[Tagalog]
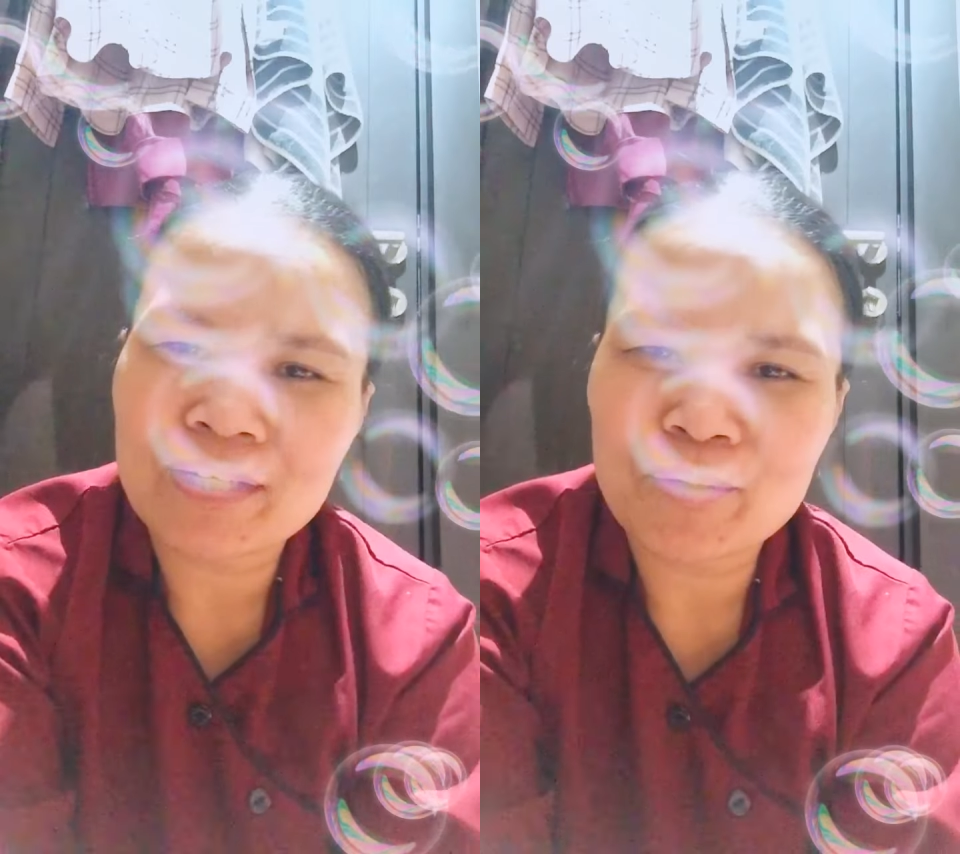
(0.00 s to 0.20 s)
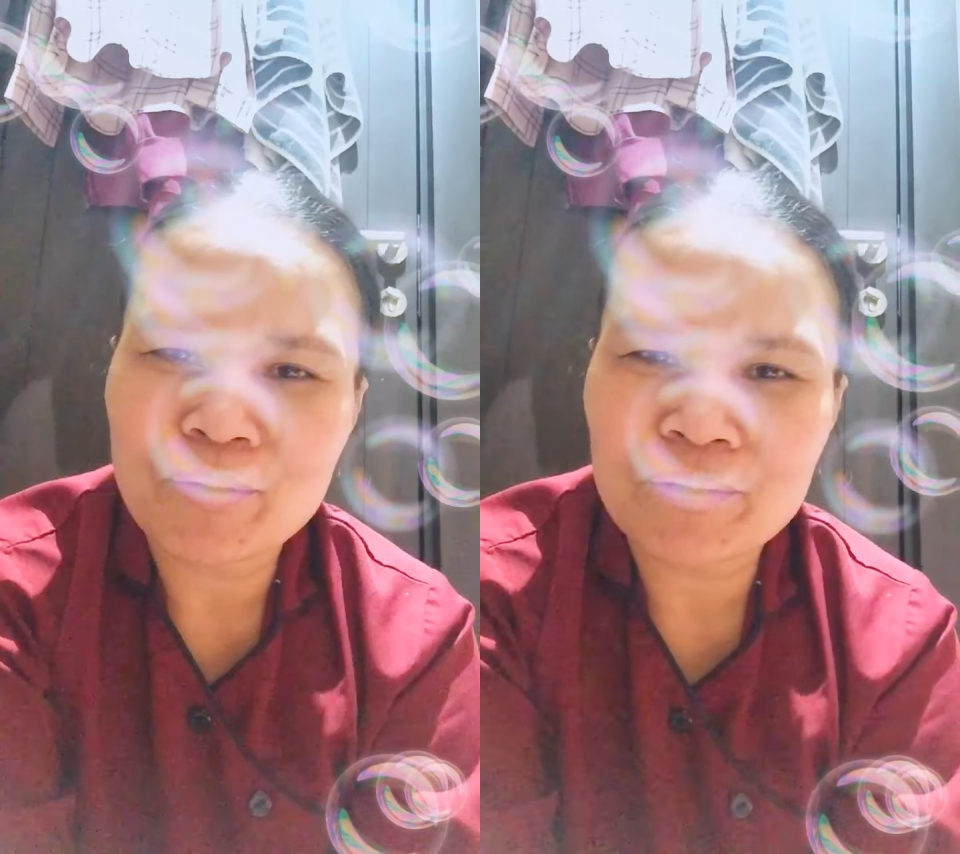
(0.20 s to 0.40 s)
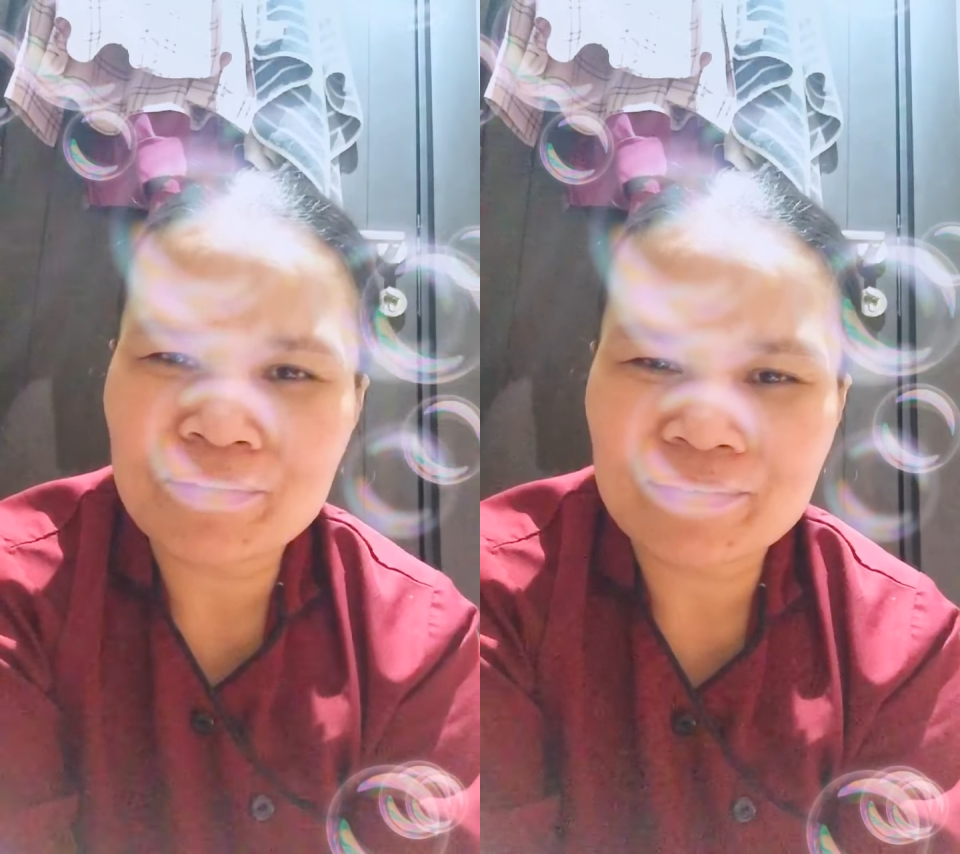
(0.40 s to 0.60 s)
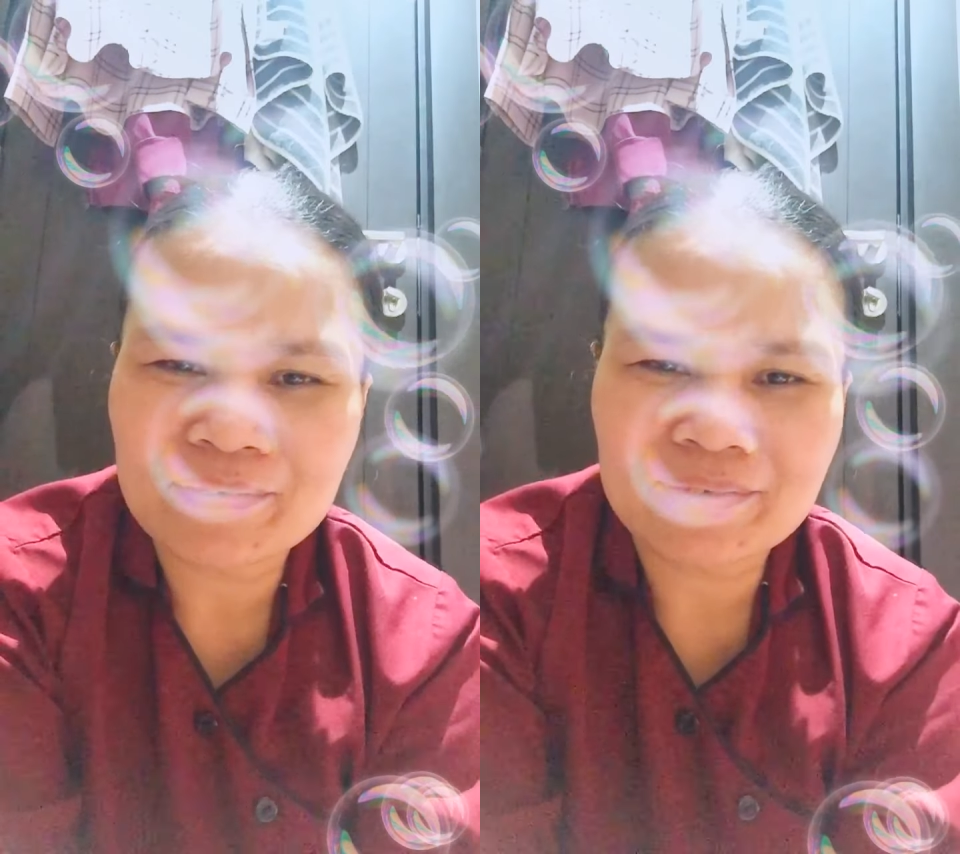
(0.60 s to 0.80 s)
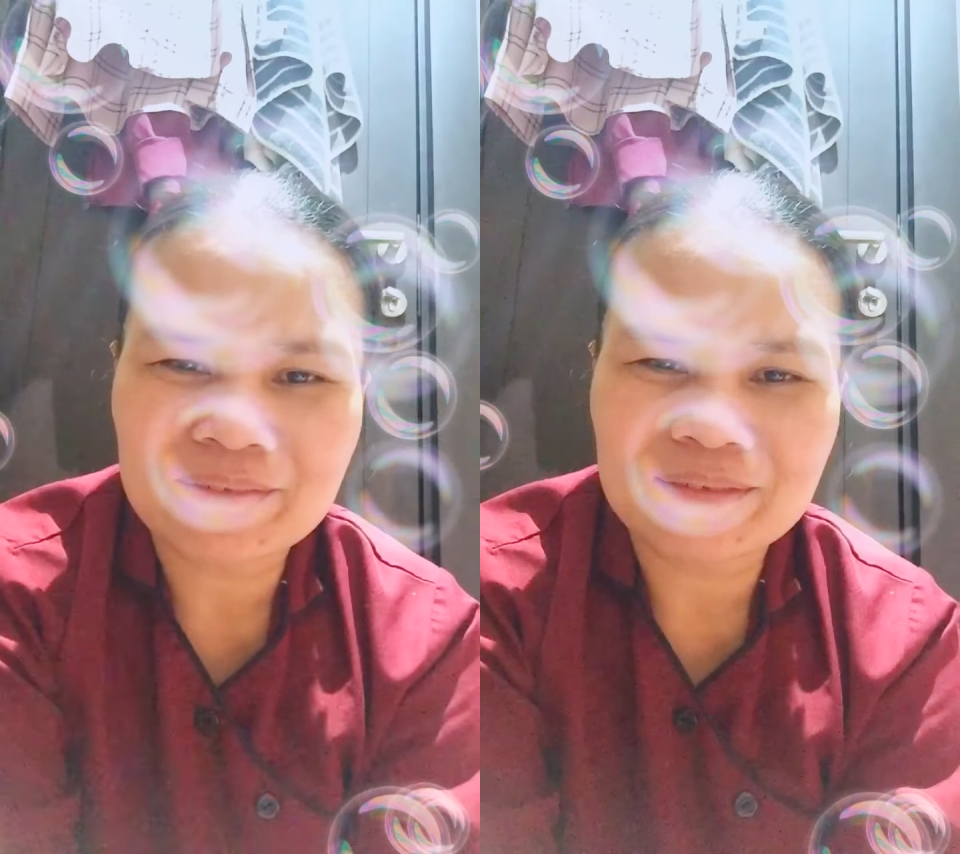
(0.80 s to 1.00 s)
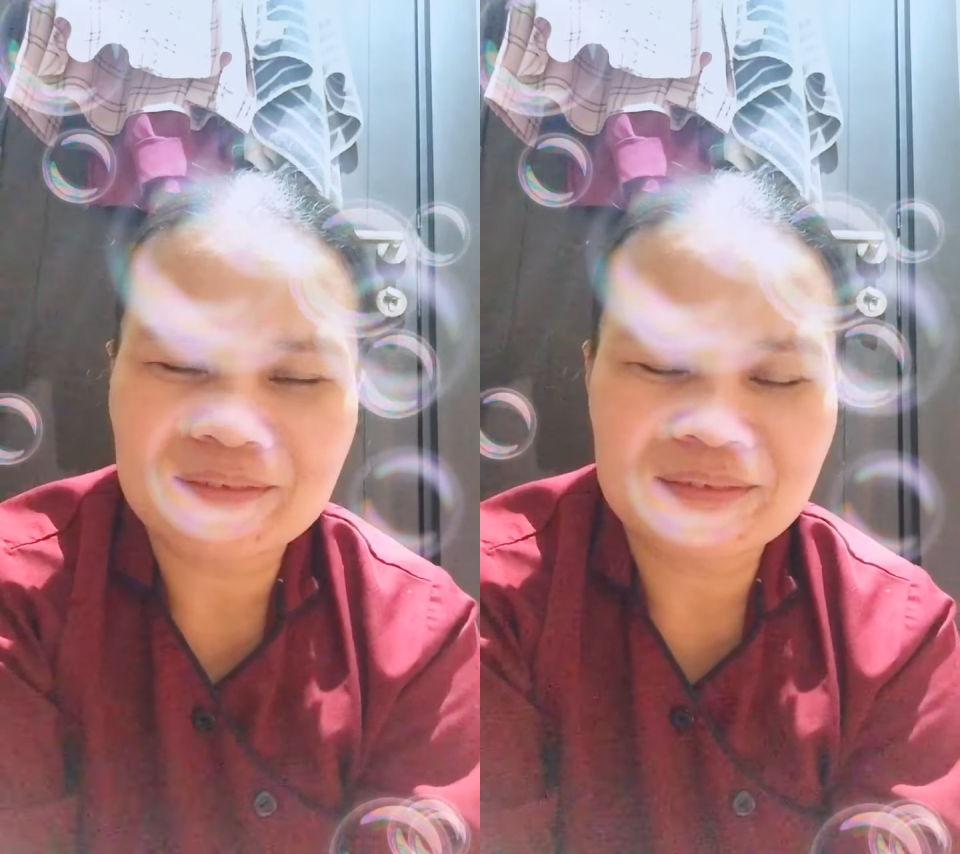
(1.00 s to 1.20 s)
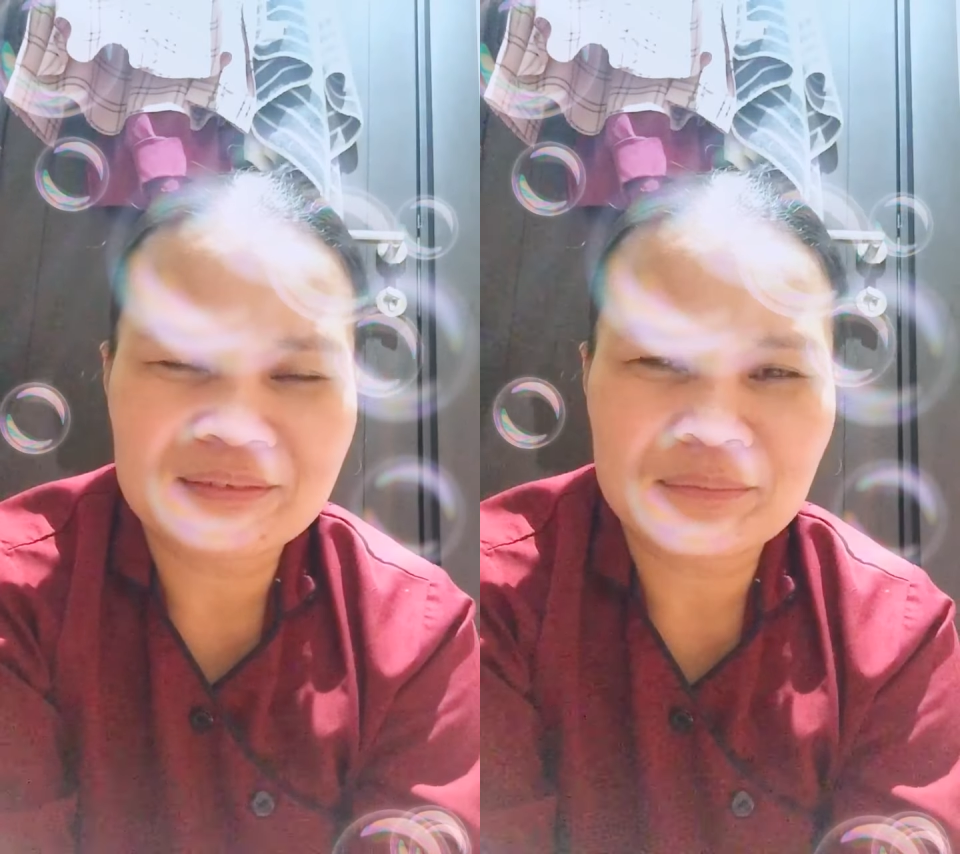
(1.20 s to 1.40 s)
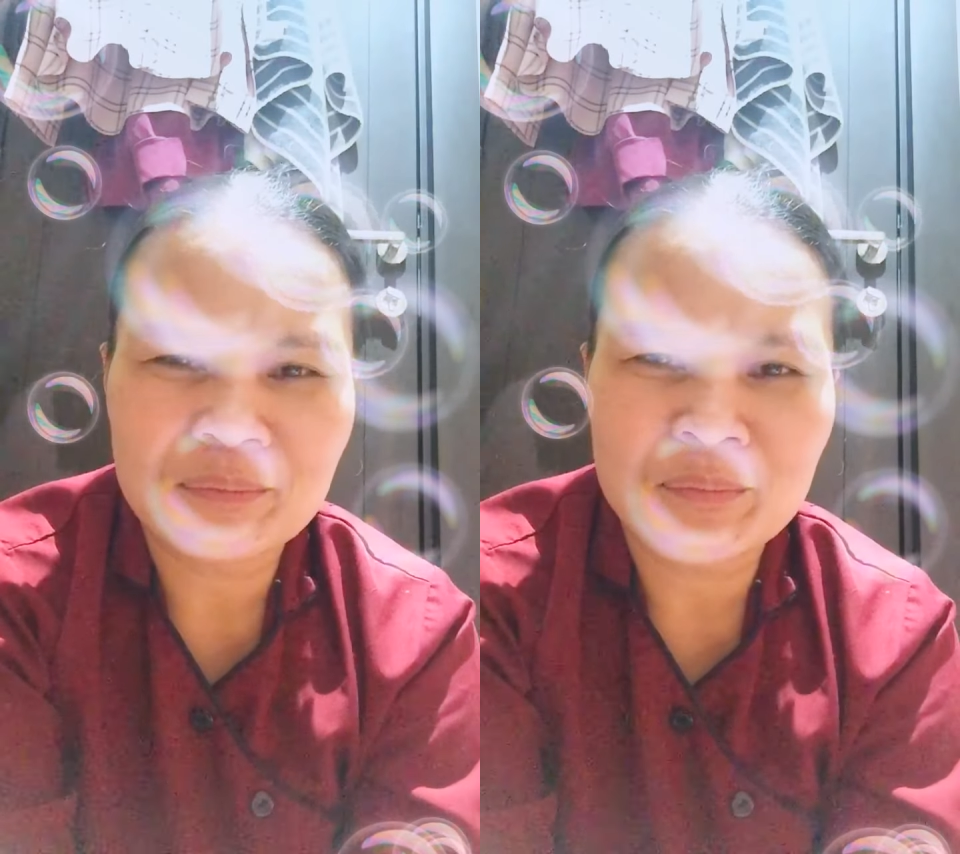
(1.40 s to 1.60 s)
kay akong
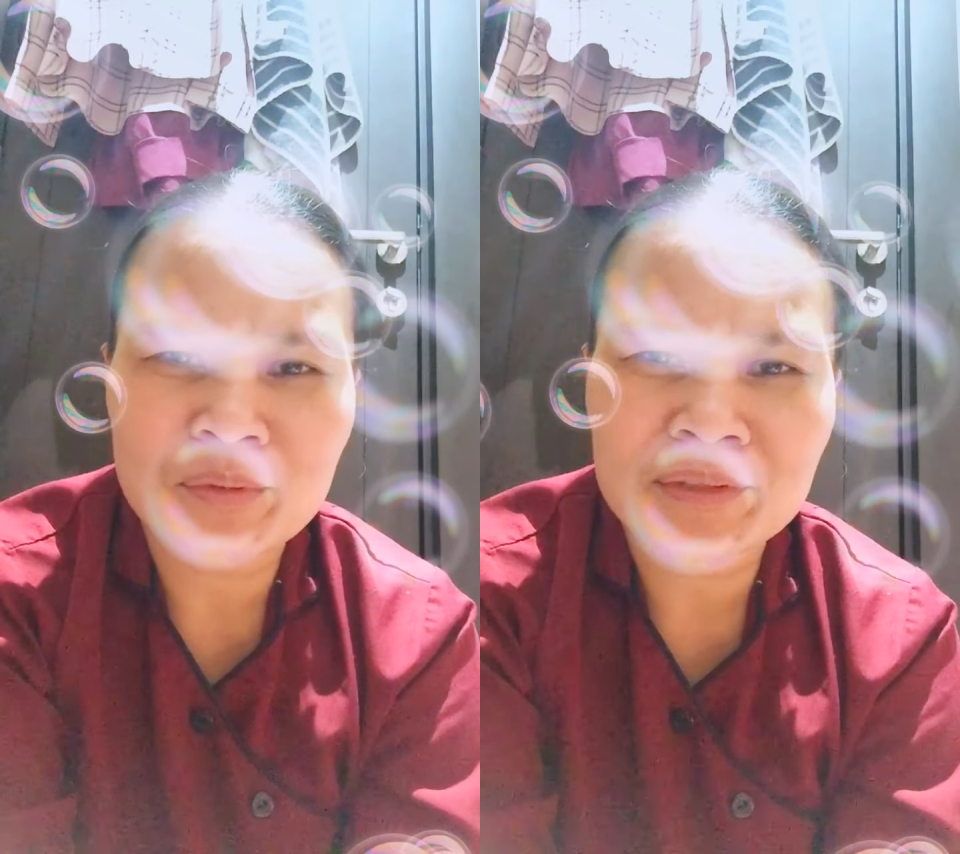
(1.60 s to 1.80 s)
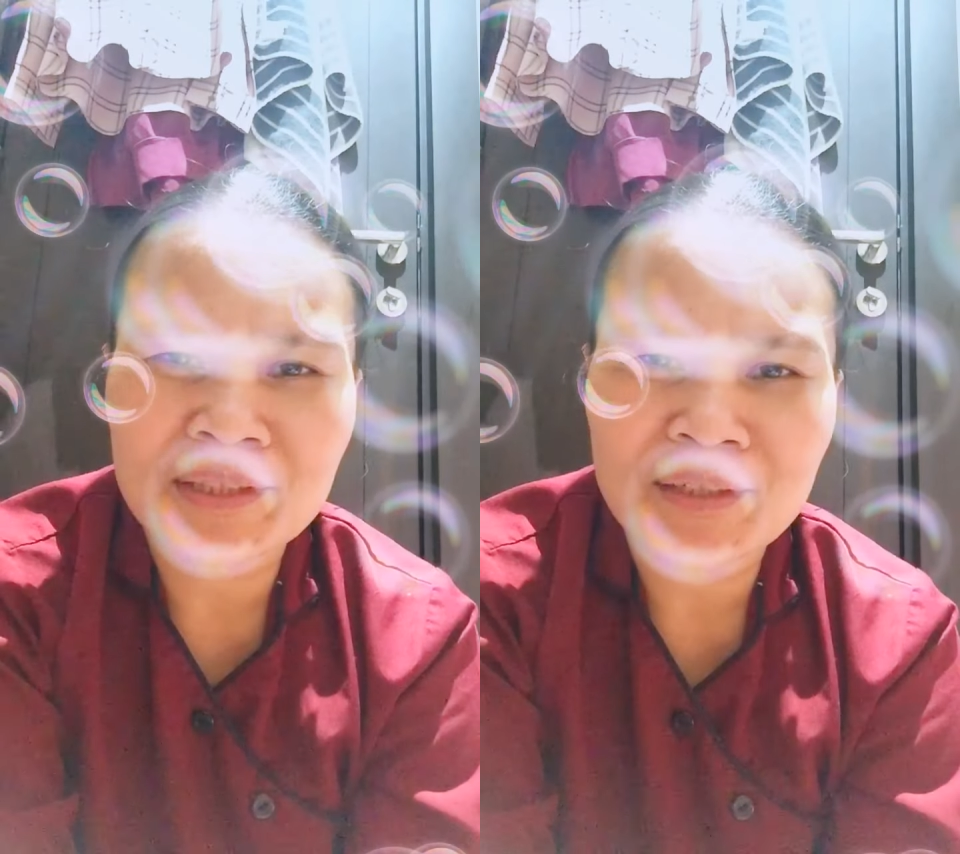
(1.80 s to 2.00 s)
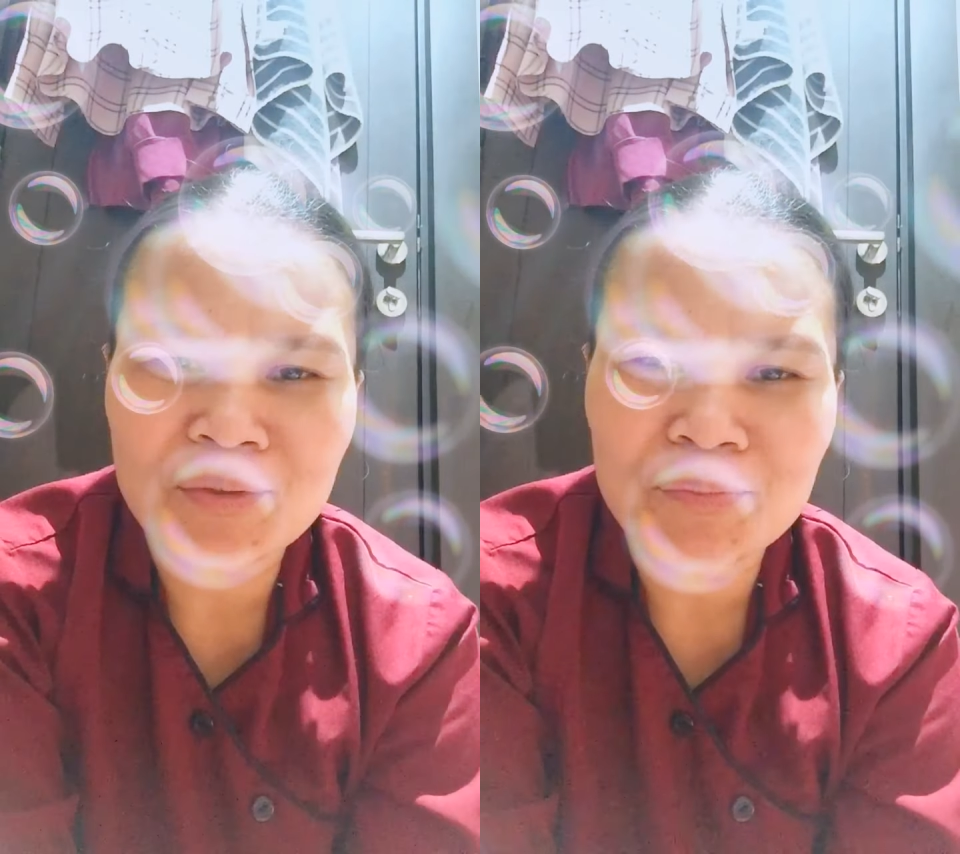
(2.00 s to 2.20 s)
na